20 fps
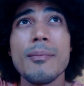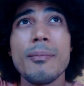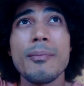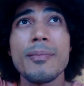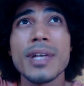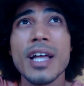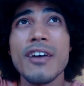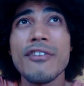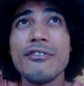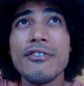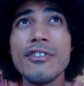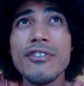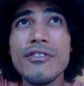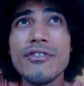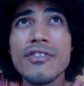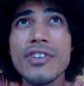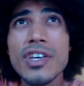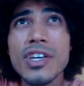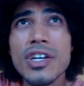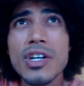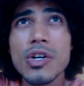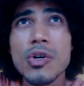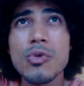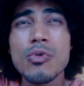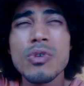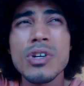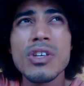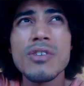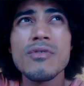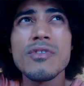para viver
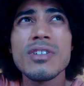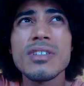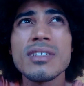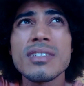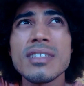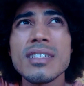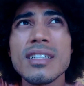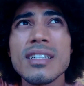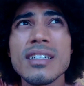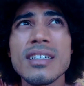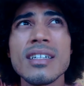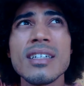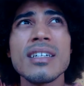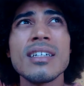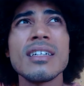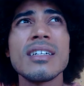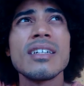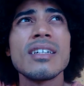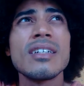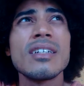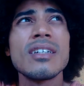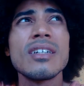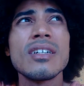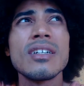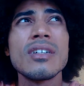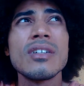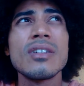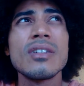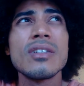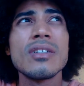o que você
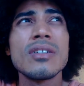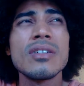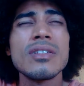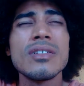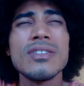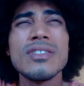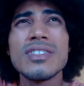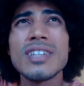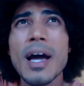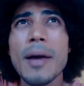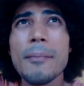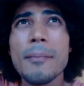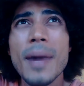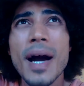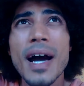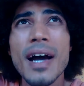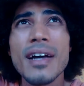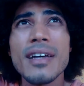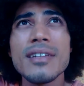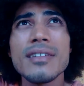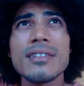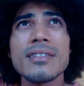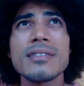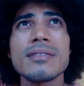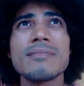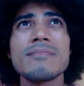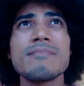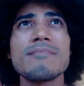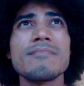jamais